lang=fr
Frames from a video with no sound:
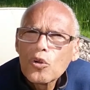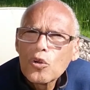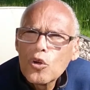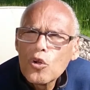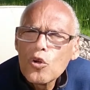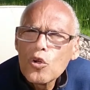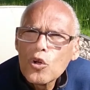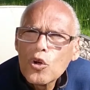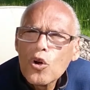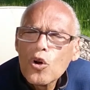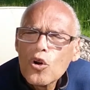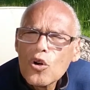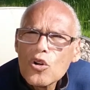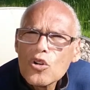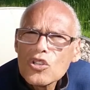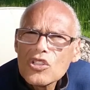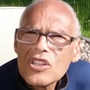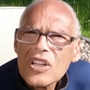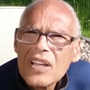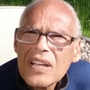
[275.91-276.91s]

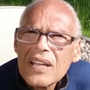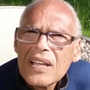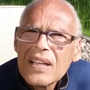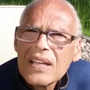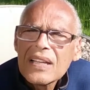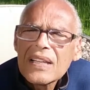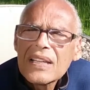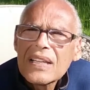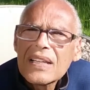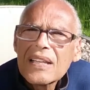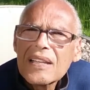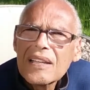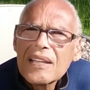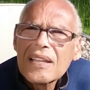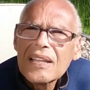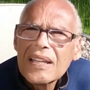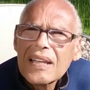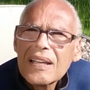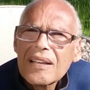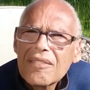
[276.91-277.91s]
glucose
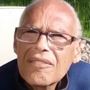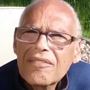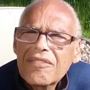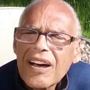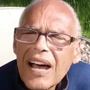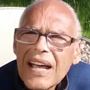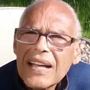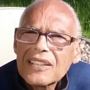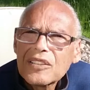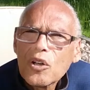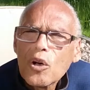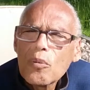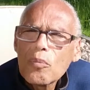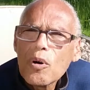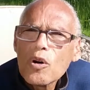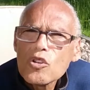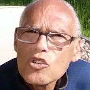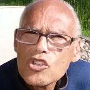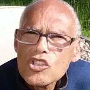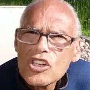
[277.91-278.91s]
qui va être
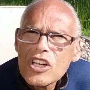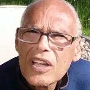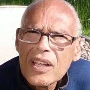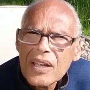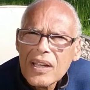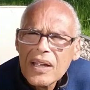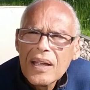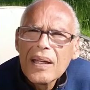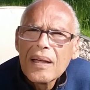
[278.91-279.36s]
mangé